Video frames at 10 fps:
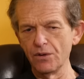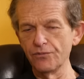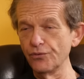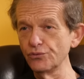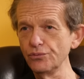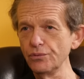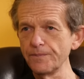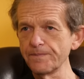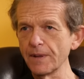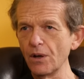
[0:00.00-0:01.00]

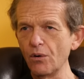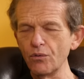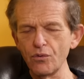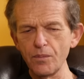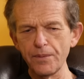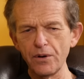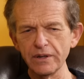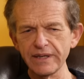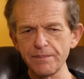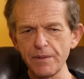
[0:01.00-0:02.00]
vaudou, on
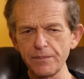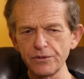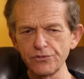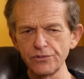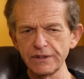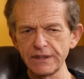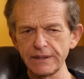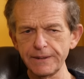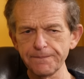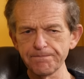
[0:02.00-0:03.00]
comprend qu'à un moment
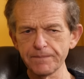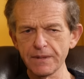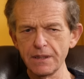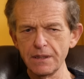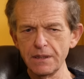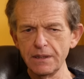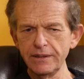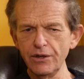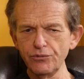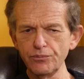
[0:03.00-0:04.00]
donné,
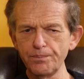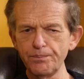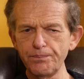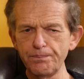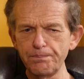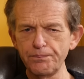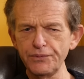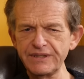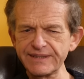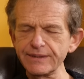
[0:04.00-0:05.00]
il y a une
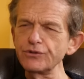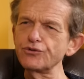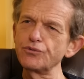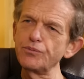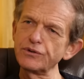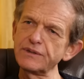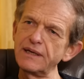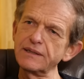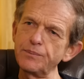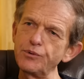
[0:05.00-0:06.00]
puissance du
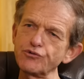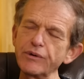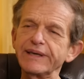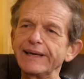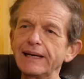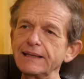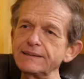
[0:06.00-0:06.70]
mental qui peut se cogner. Il